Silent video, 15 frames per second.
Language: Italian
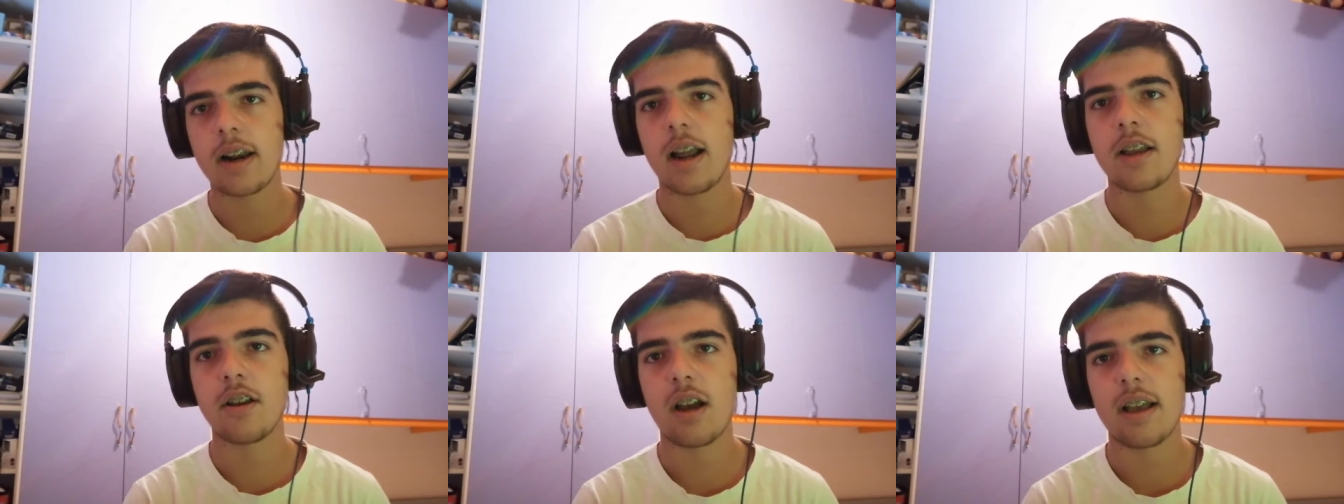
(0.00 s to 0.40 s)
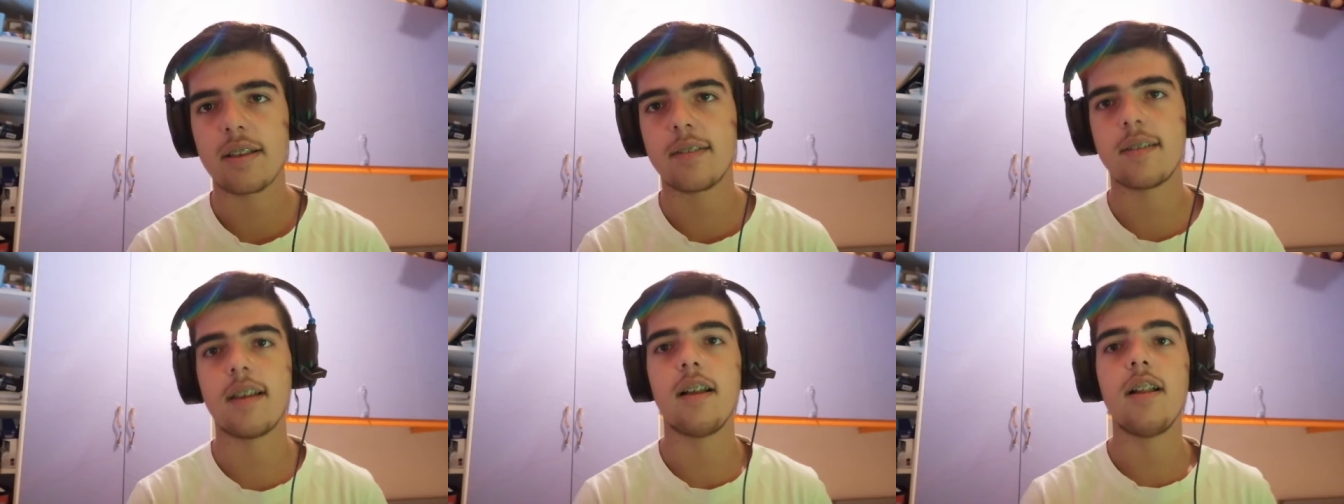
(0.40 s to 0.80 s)

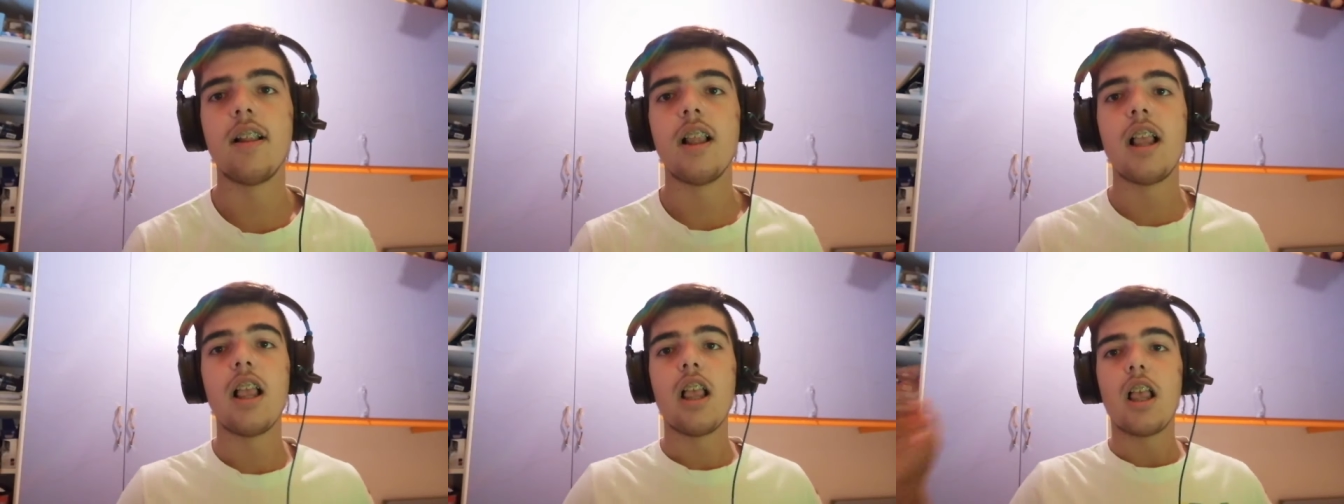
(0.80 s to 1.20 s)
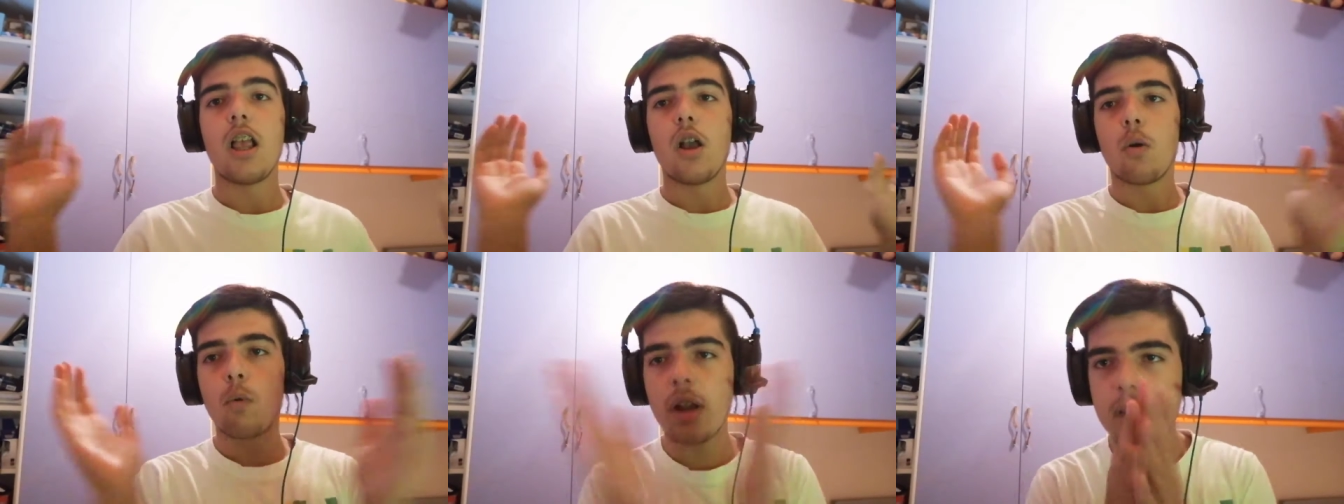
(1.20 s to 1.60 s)
iOS.
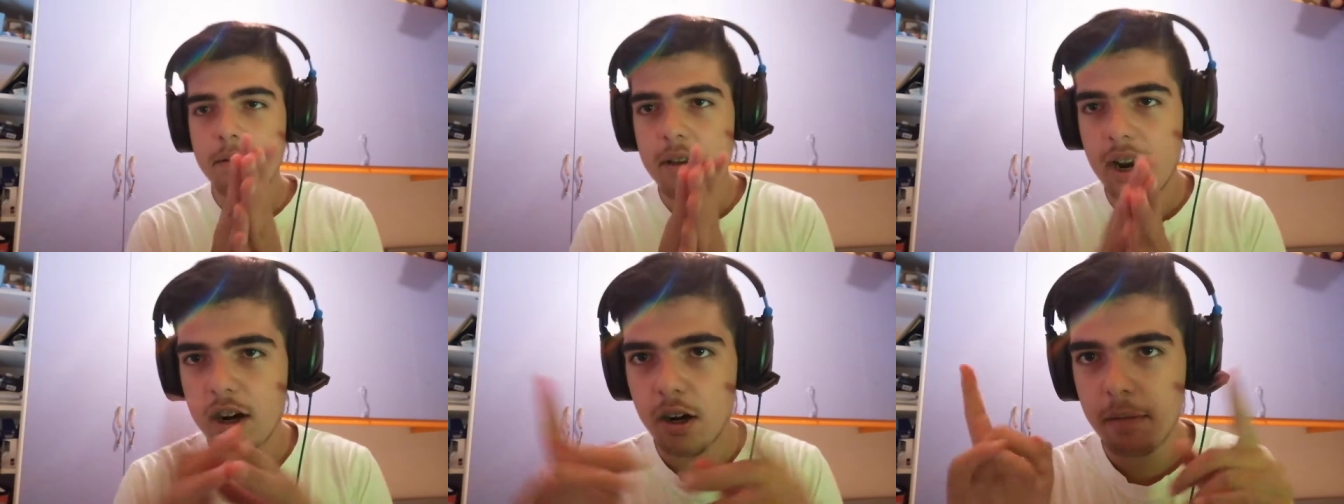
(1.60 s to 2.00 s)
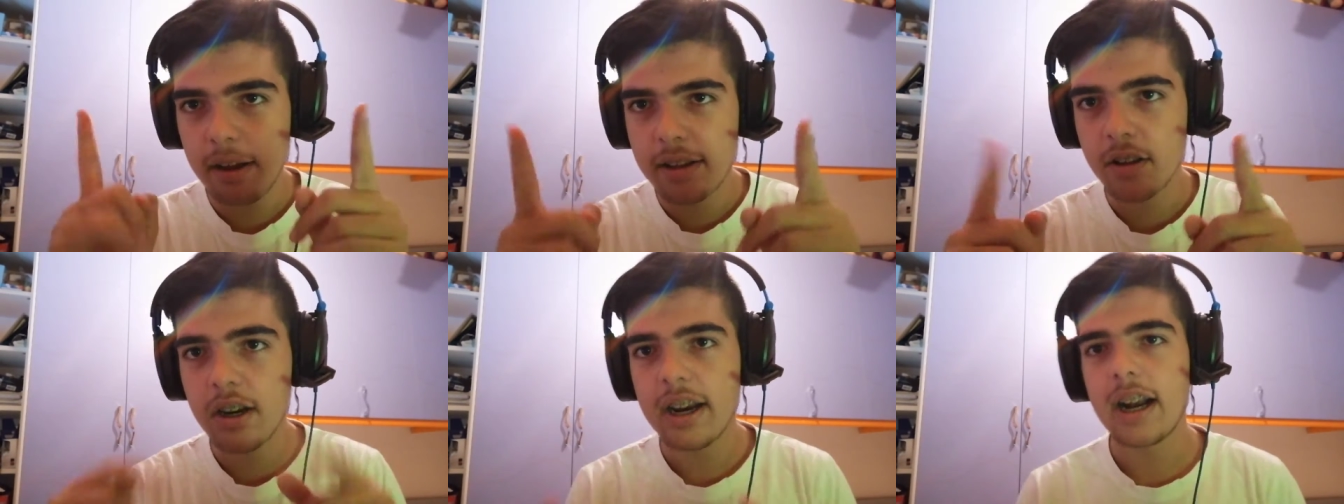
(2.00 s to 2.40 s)
Quindi mi
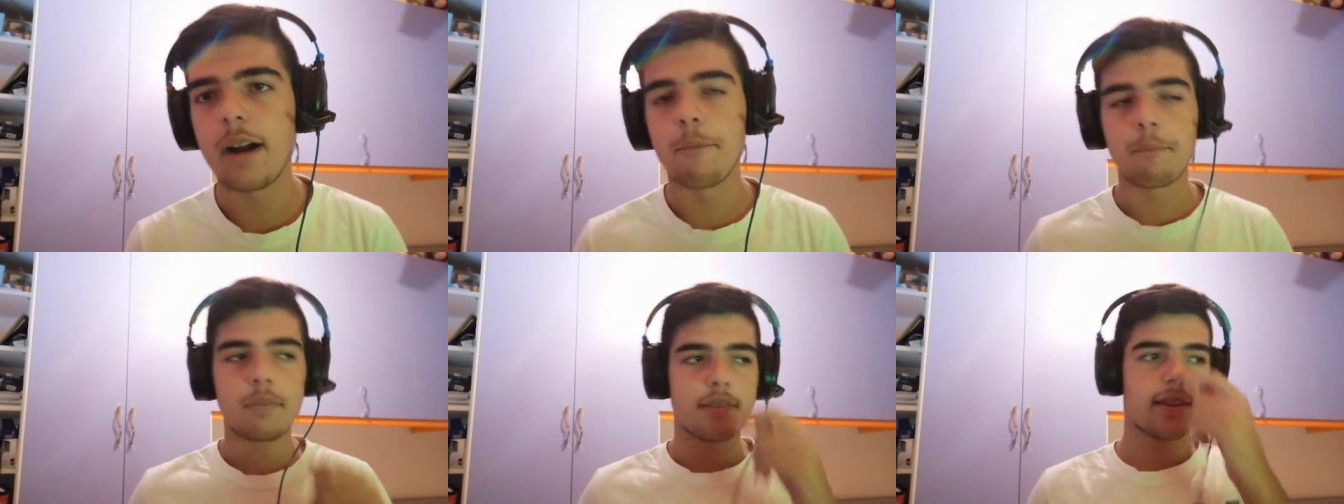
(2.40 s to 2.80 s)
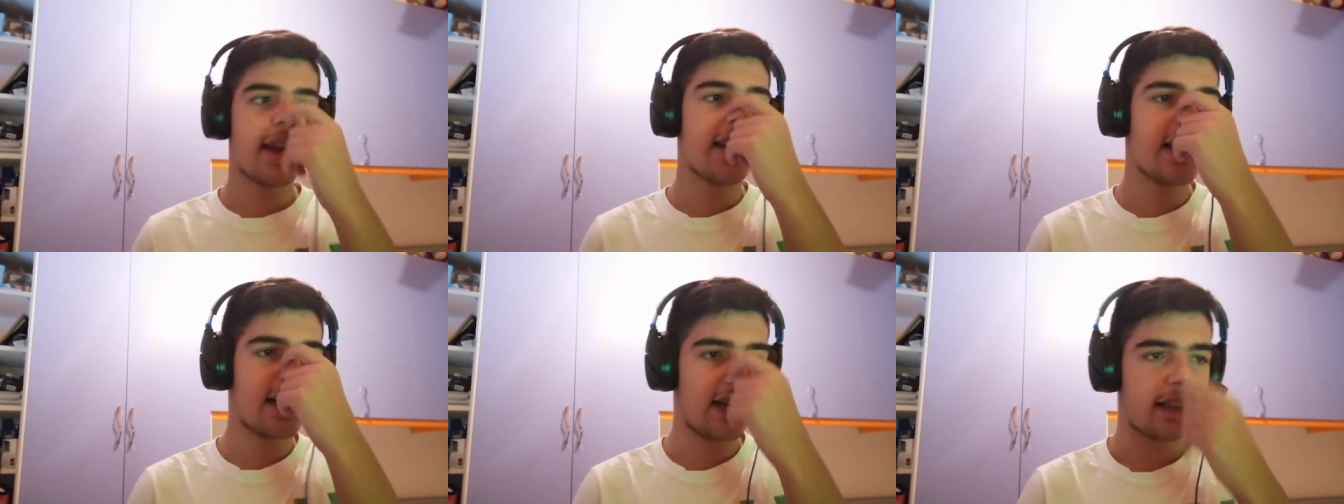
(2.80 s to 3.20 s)
raccomando, raga,
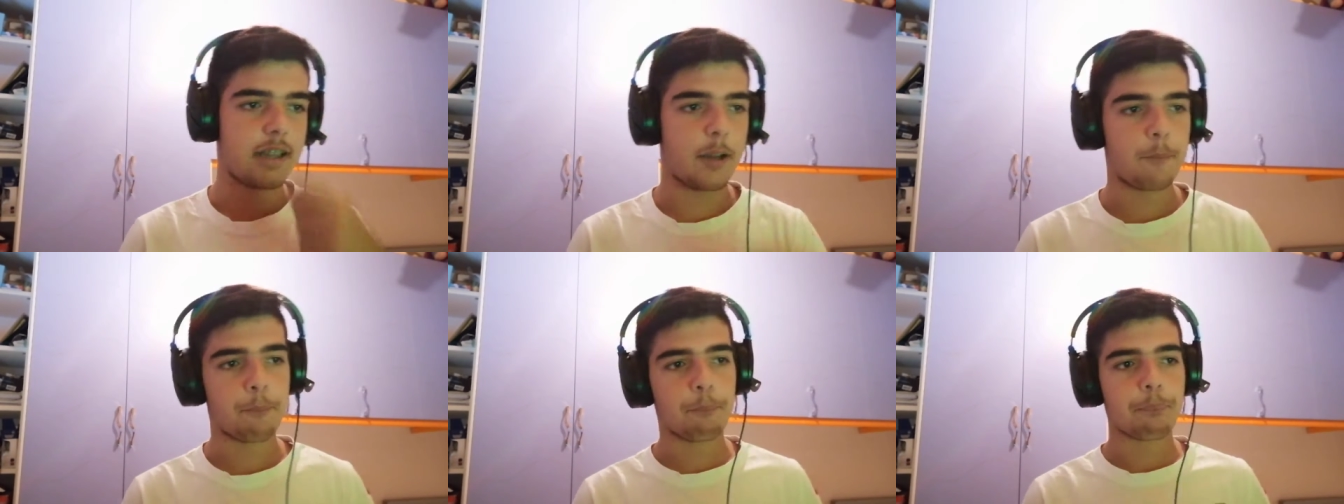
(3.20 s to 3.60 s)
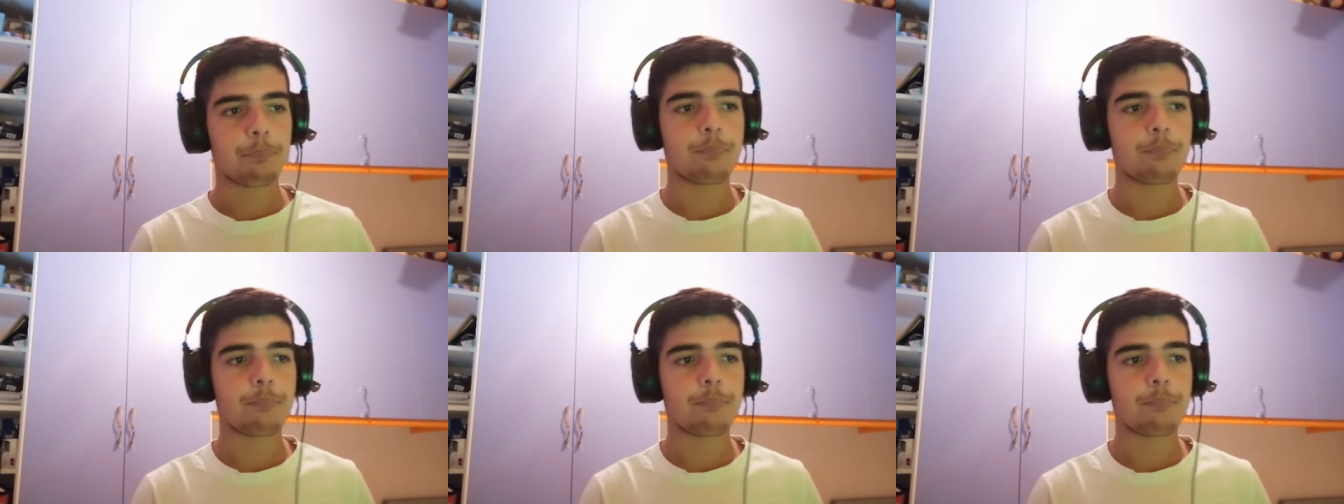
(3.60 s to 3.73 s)
scaricate.